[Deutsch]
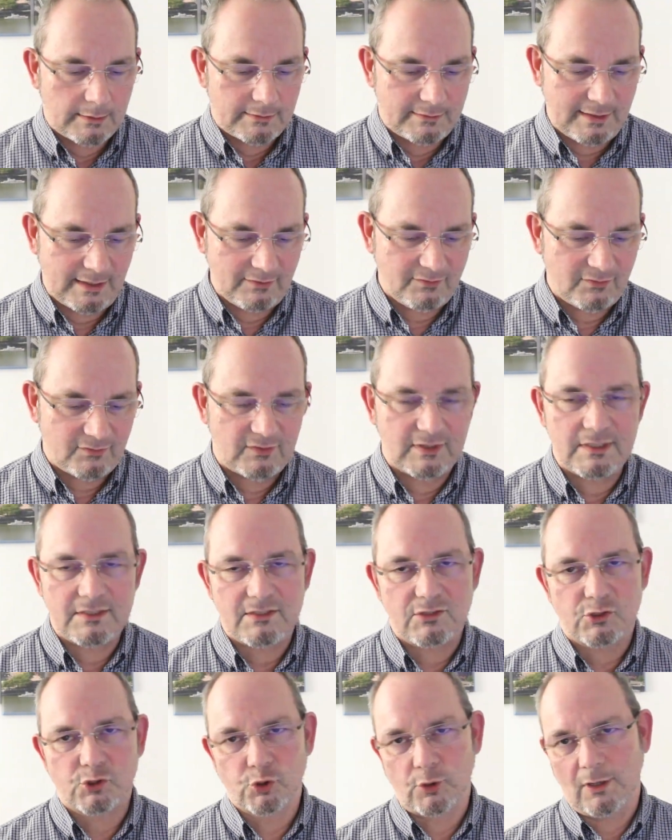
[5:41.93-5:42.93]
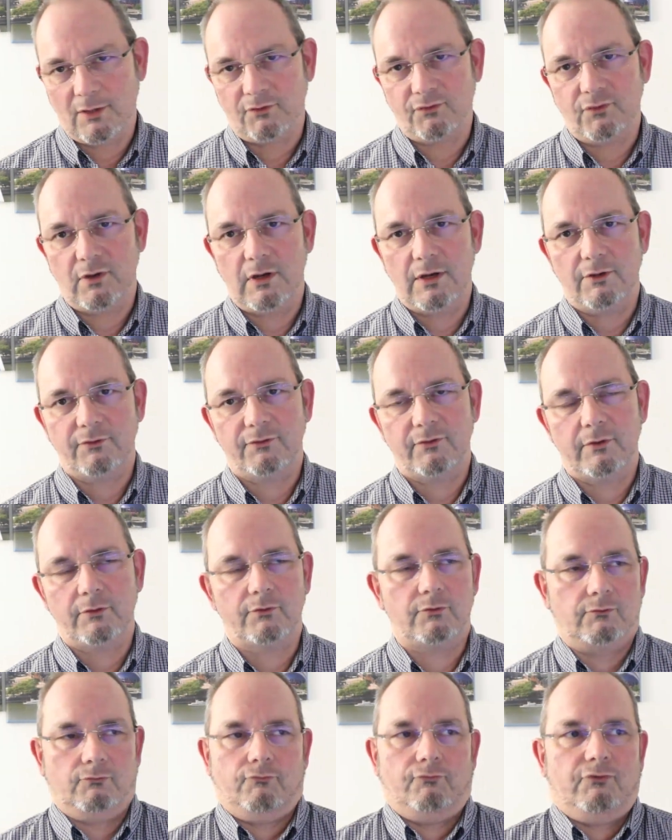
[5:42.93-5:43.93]
Das sind die
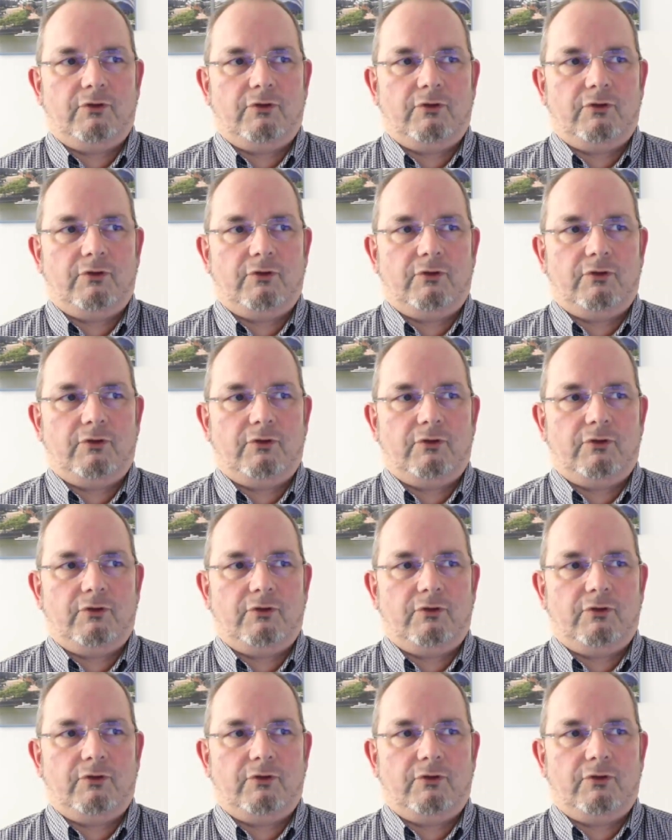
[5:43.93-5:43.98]
Zugangsvoraussetzungen,